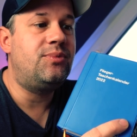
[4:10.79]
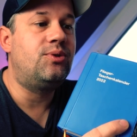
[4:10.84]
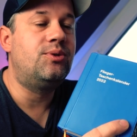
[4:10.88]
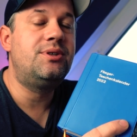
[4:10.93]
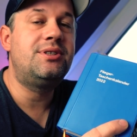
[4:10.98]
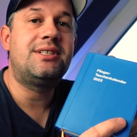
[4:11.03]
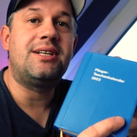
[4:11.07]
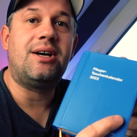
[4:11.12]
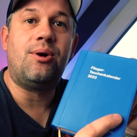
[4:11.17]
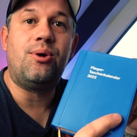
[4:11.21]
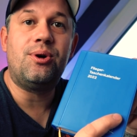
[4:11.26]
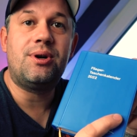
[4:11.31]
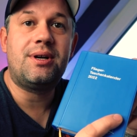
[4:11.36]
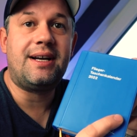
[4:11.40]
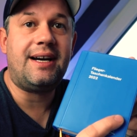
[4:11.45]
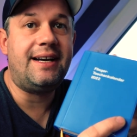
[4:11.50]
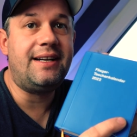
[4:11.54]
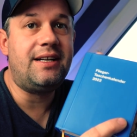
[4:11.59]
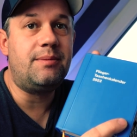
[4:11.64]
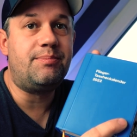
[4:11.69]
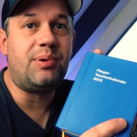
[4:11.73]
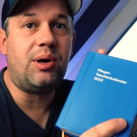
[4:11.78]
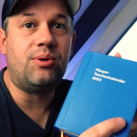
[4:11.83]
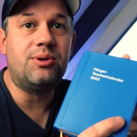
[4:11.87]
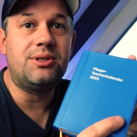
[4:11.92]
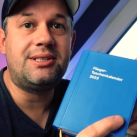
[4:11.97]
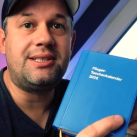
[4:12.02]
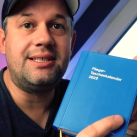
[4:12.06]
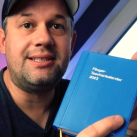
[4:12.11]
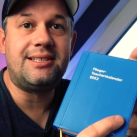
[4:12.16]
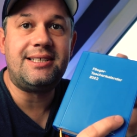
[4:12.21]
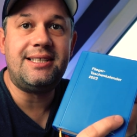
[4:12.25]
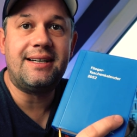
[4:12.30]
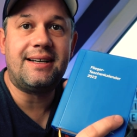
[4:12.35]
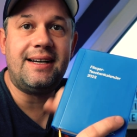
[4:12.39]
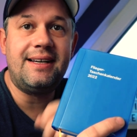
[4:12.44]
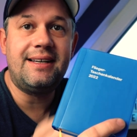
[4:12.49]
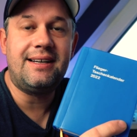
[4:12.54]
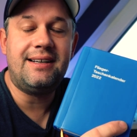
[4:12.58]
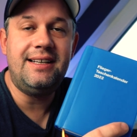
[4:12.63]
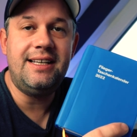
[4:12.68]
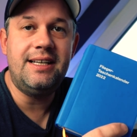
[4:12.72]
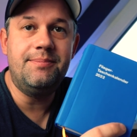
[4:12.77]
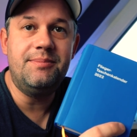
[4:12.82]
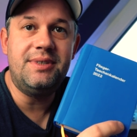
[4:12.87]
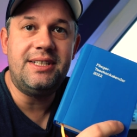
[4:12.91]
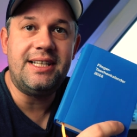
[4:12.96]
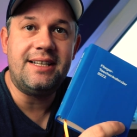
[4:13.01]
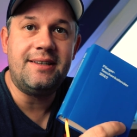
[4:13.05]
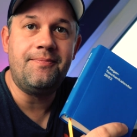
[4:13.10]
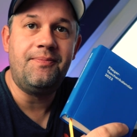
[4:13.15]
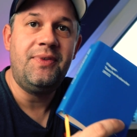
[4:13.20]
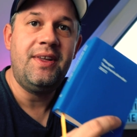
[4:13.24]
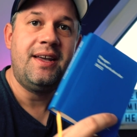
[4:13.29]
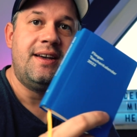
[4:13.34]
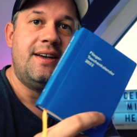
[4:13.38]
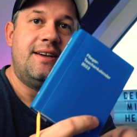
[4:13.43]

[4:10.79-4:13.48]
und auch keine Post-its hier reinkleben, denn